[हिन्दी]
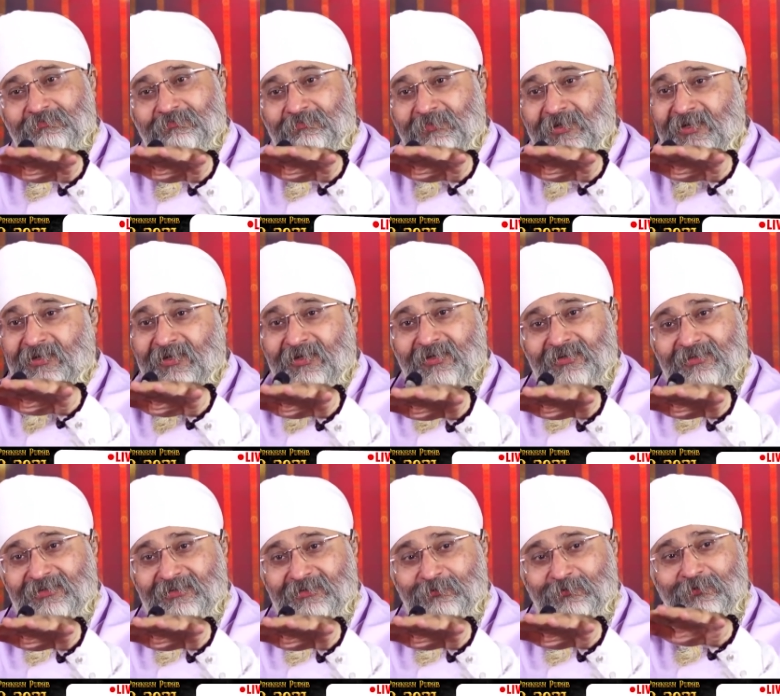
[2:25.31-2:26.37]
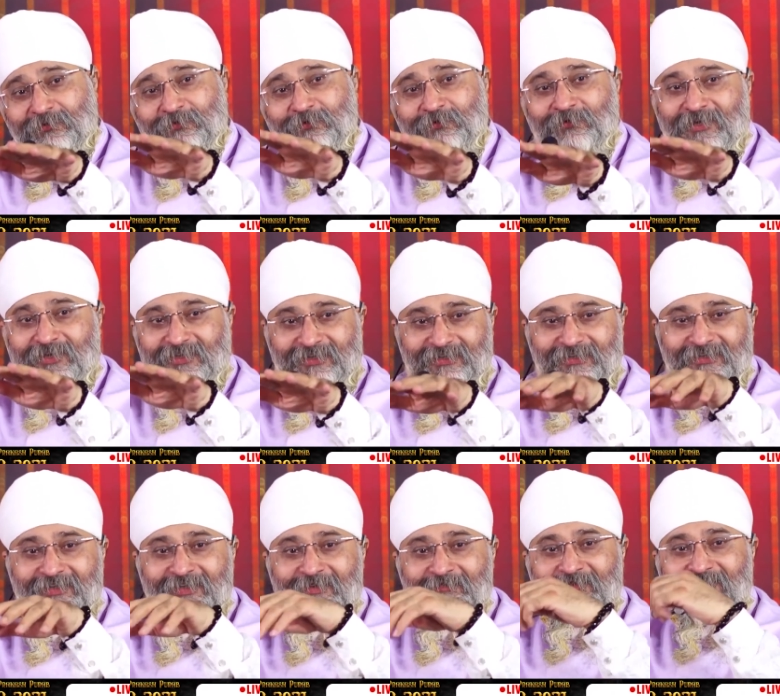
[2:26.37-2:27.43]
पर कर रहे हैं क्योंकि गुरु कह रहा है
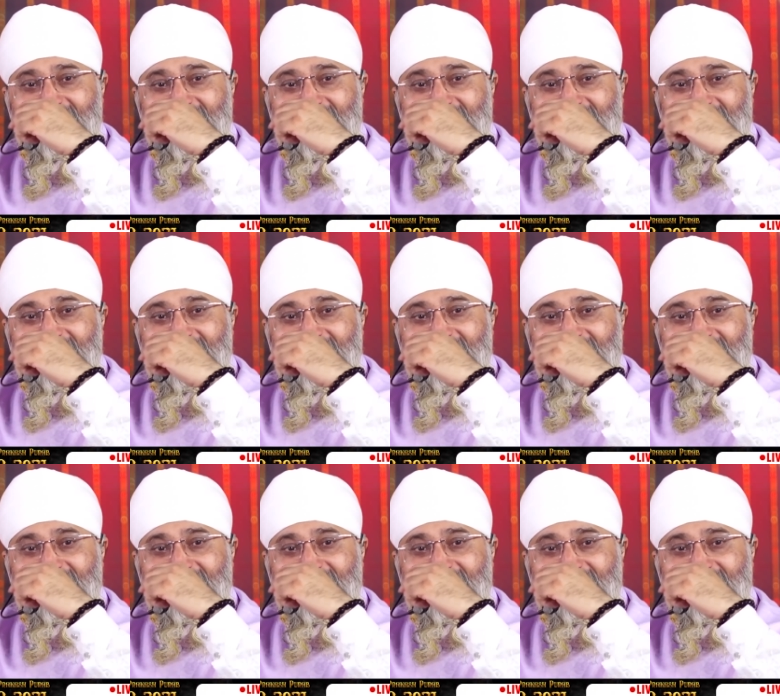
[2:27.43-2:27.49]
प्यार से